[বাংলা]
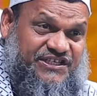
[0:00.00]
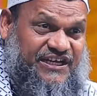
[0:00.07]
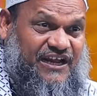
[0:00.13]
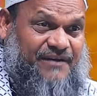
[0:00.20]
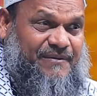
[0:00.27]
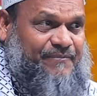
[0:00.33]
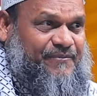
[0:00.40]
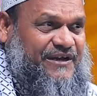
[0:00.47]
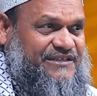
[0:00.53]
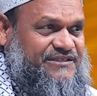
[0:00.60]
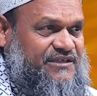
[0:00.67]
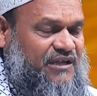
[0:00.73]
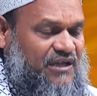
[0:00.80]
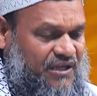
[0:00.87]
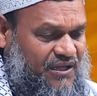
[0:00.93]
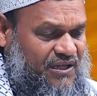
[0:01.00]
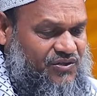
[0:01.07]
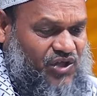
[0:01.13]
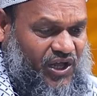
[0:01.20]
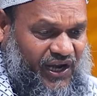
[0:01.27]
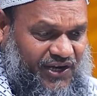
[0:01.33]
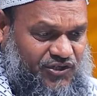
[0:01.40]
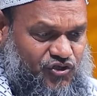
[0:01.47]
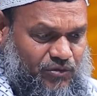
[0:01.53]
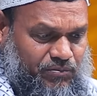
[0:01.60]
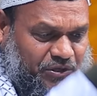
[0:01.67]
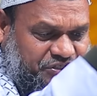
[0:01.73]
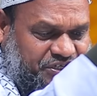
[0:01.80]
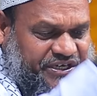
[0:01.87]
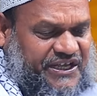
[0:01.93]
জেনার ব্যাপার আছে তো আল্লাহ রসুল
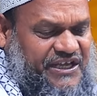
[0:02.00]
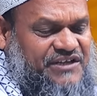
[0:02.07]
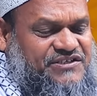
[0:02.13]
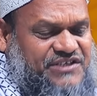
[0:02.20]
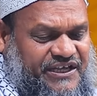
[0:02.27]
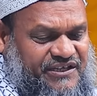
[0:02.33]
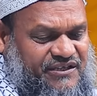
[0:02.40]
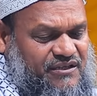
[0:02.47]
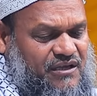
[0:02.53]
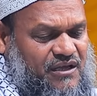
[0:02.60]
বলছেন ইর যেই